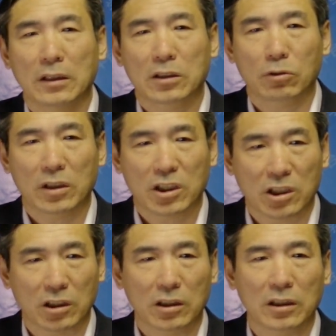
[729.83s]
所以
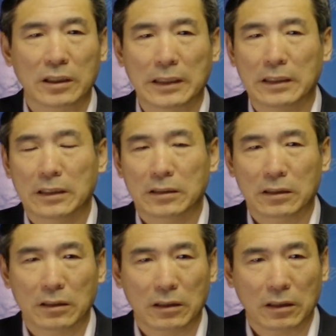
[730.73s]
使得呢
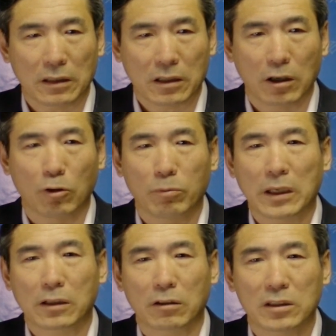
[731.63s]
这个告
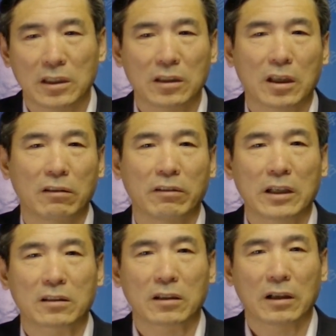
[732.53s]
密到今天
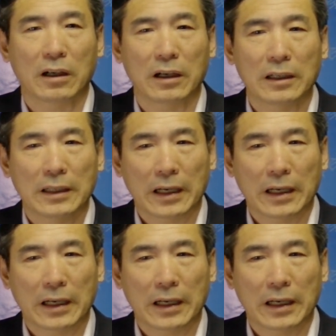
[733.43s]
为止啊，